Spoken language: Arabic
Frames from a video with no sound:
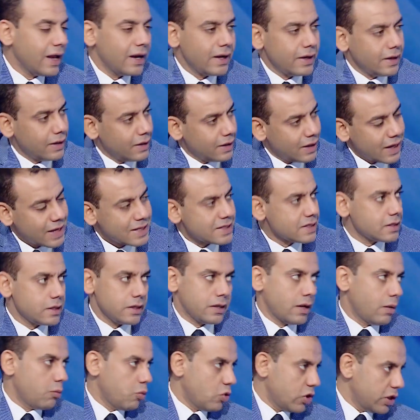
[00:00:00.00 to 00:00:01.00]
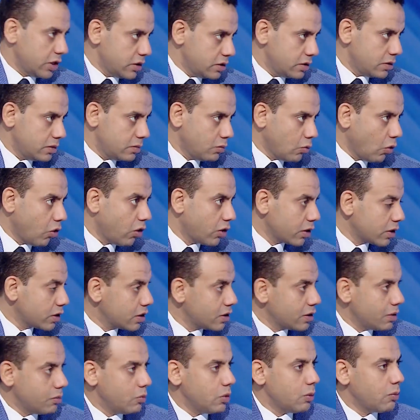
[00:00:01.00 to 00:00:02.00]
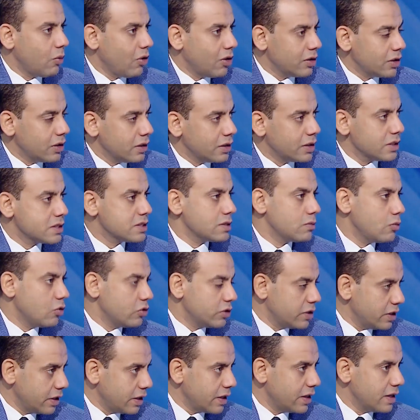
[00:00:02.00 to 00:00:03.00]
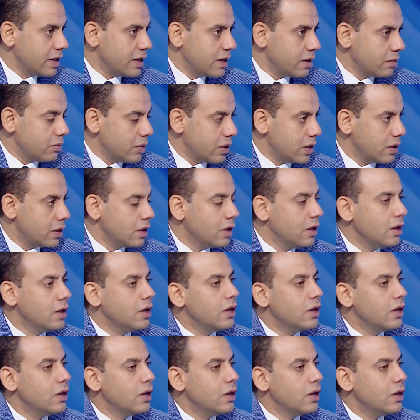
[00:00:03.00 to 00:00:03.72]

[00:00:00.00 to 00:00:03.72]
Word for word: لا زلنا بعد مقارنه مم بالموارد لان زي ما قلت غنيه بال